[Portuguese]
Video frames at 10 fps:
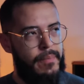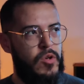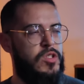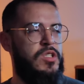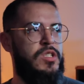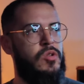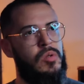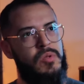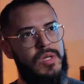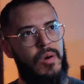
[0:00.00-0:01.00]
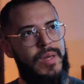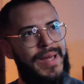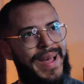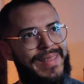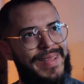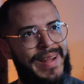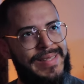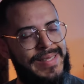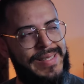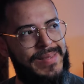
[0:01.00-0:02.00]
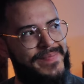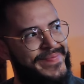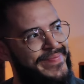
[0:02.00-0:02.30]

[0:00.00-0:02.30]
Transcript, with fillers: Hoje em dia todo mundo quer o quê? A tela acesa.